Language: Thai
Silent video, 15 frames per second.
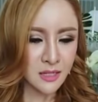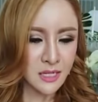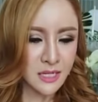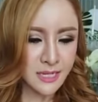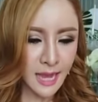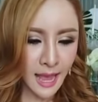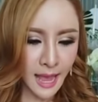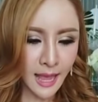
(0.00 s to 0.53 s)

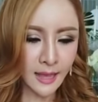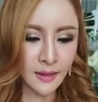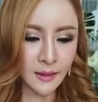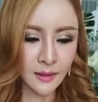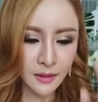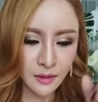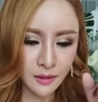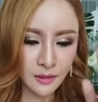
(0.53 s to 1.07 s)
แชร์
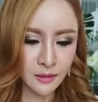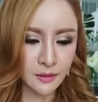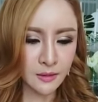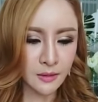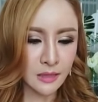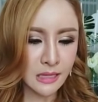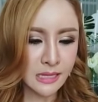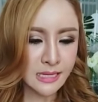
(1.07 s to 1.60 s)

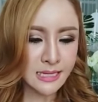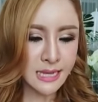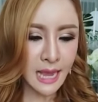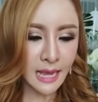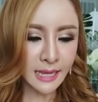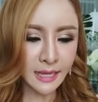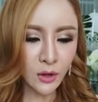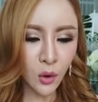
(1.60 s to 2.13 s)
แช
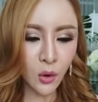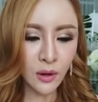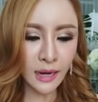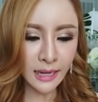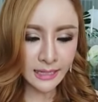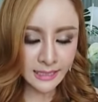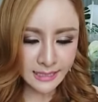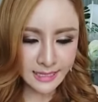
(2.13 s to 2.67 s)
ร์อีกคน
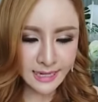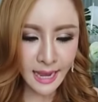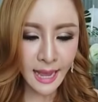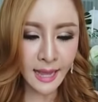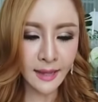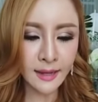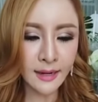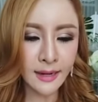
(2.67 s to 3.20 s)
ละหนึ่งแช
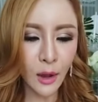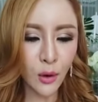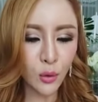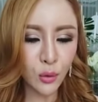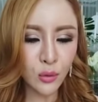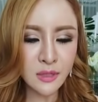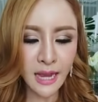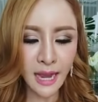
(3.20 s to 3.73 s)
ร์ แล้วค
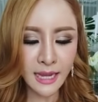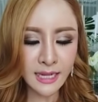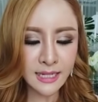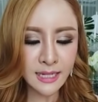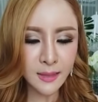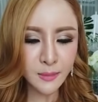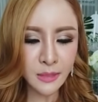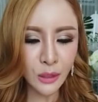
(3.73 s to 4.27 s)
รูจะให้เค
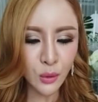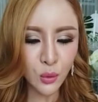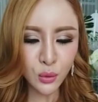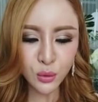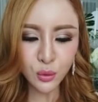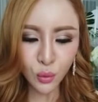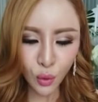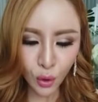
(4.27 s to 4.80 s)
รื่องมือลูก
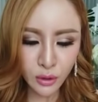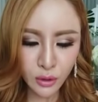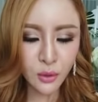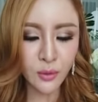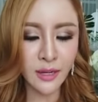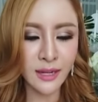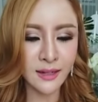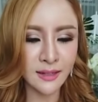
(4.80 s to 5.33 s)
ทุกคนตร
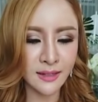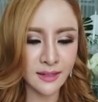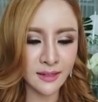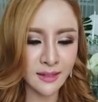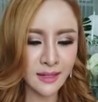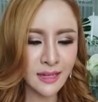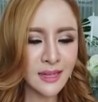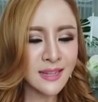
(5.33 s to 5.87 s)
งนี้เลย
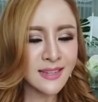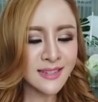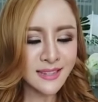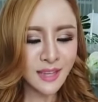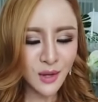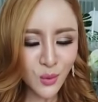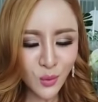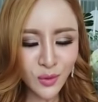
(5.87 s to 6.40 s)
ส
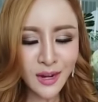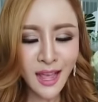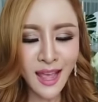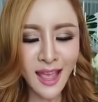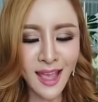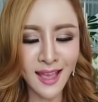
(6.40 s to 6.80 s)
นุกแน่